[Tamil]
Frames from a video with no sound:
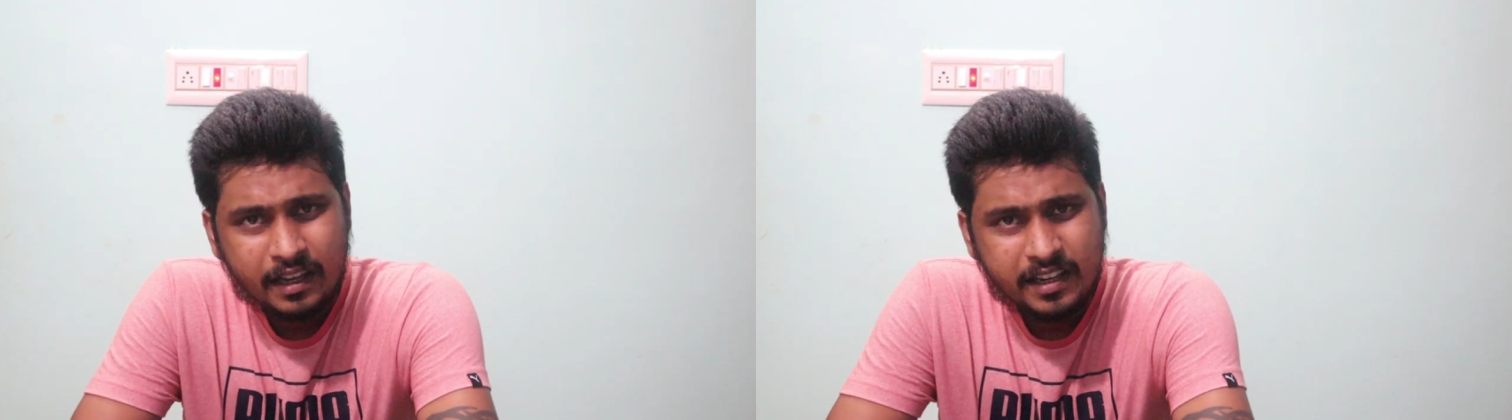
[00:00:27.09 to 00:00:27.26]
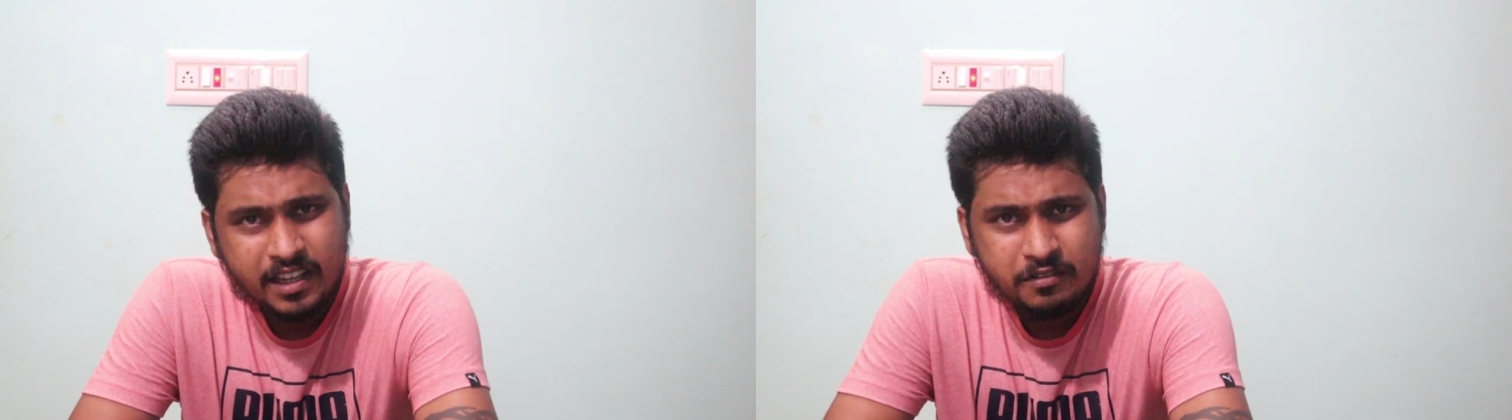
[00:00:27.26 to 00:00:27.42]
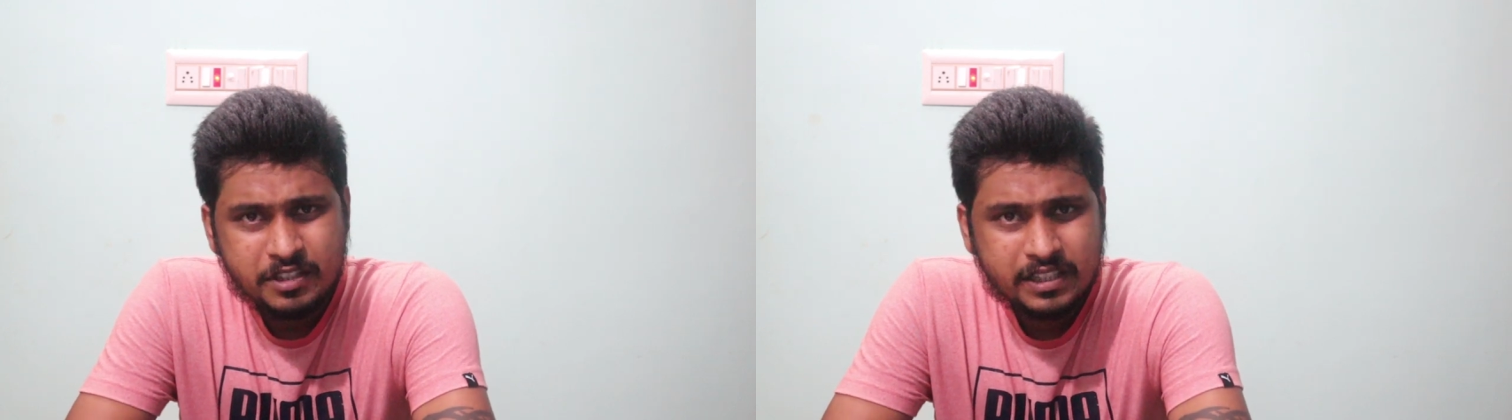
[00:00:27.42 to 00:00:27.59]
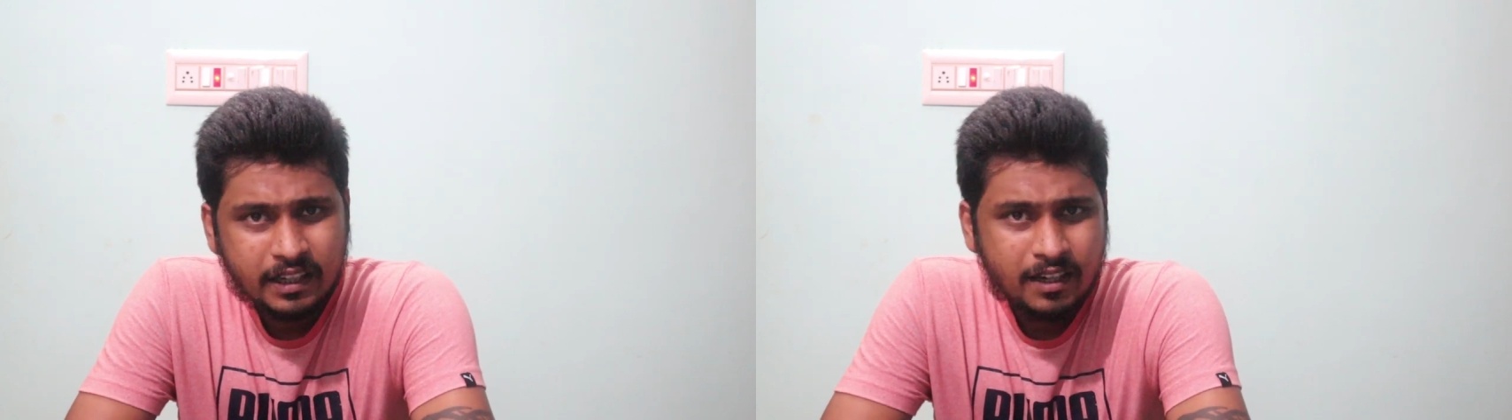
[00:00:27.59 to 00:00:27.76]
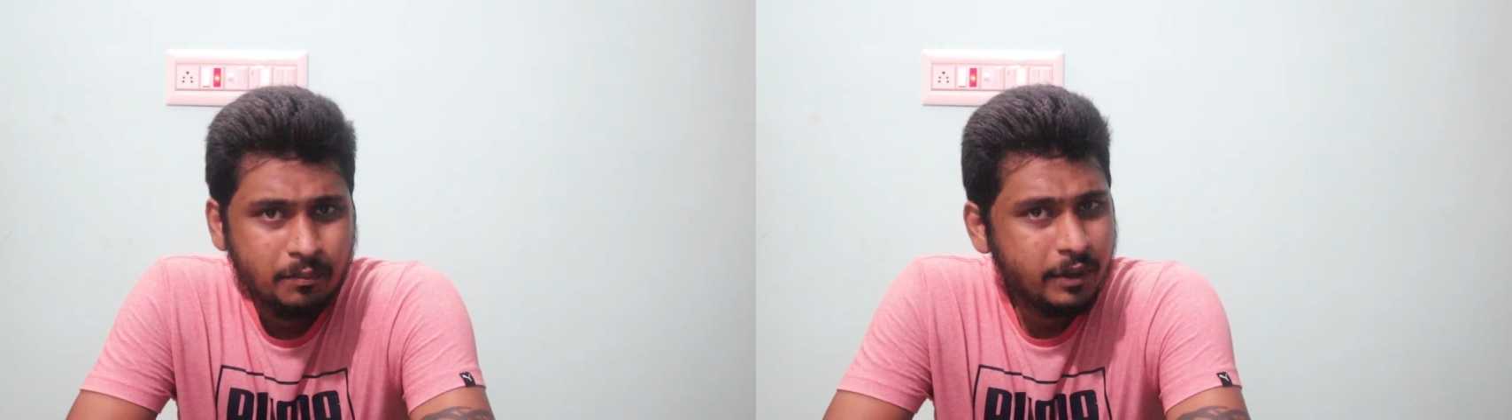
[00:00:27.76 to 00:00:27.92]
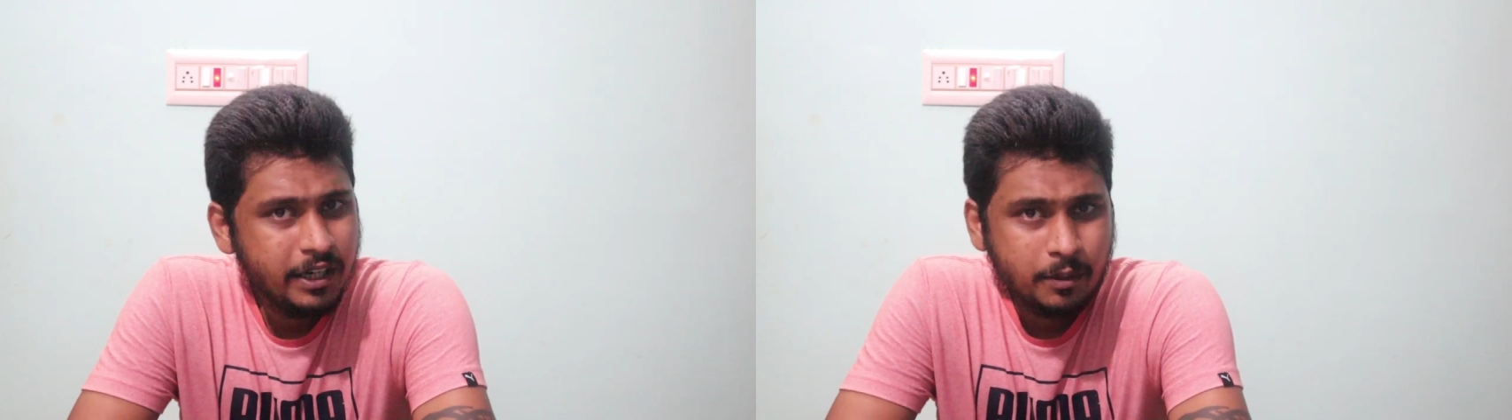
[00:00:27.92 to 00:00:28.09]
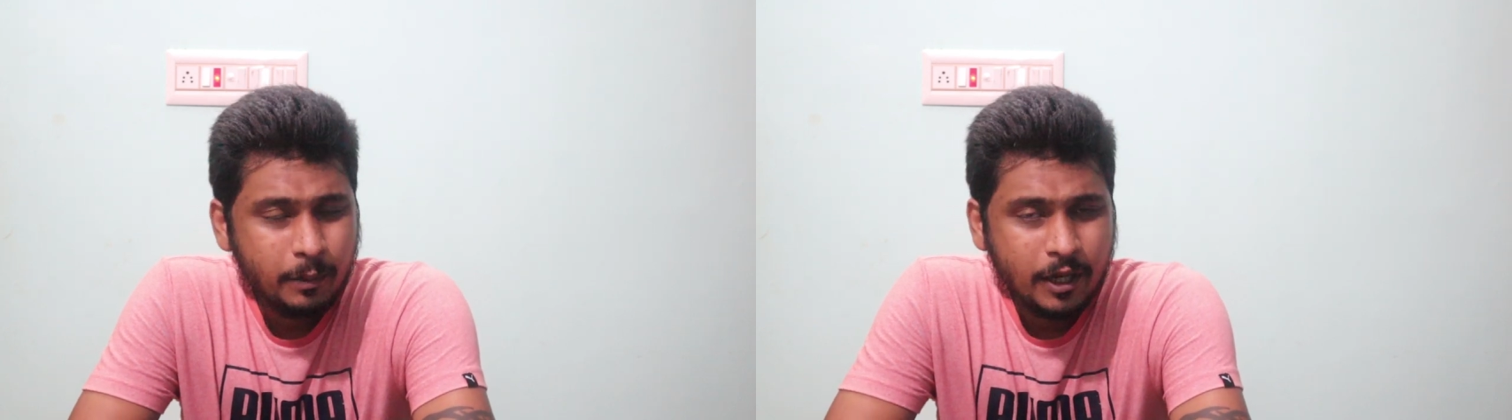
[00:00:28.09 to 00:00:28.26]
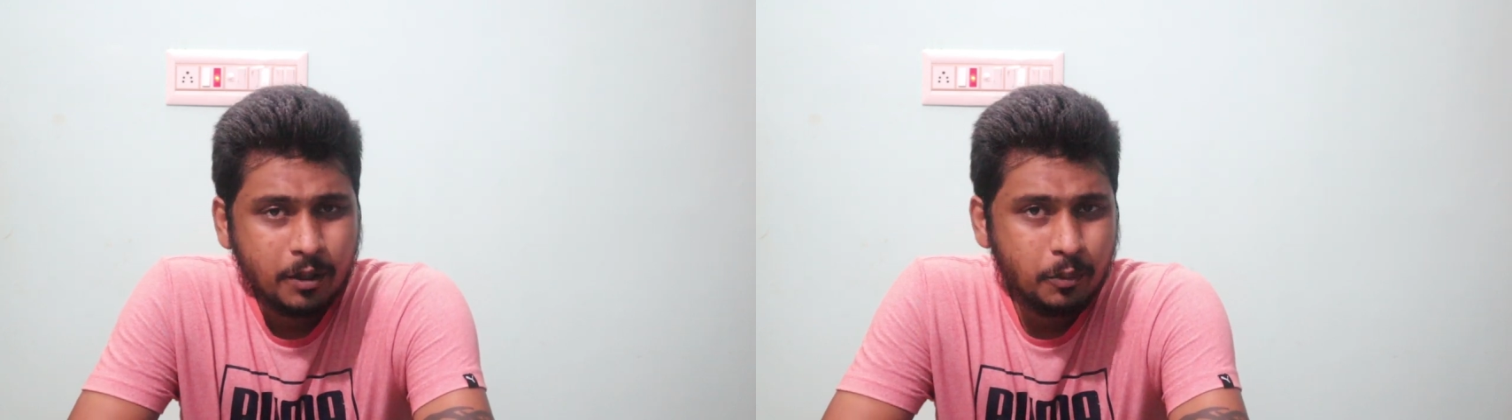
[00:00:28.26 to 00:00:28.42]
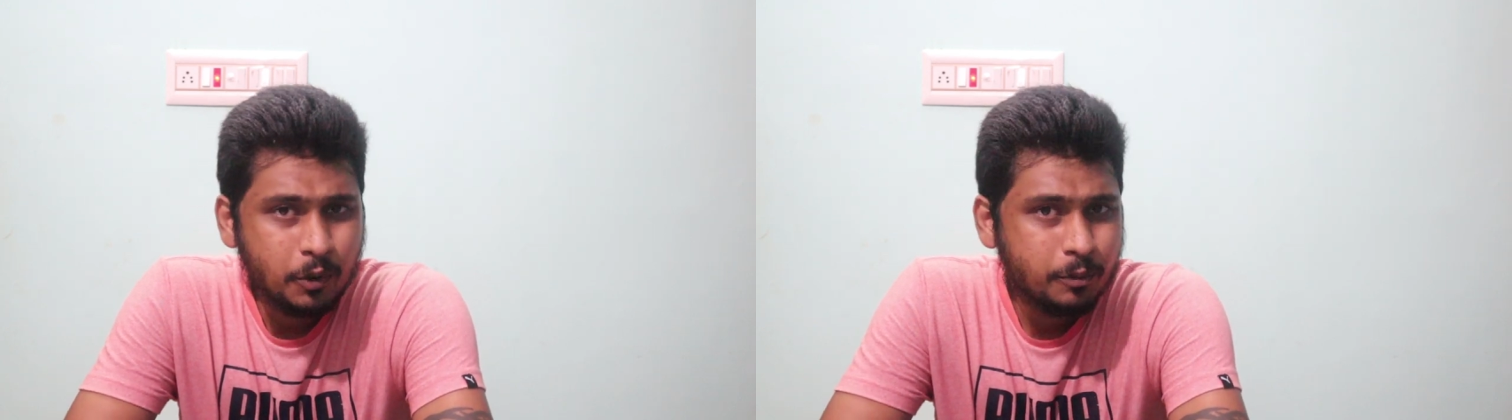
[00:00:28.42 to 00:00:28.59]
அரிய விஷயங்கள் நம்ம இன்னைக்கு பார்க்க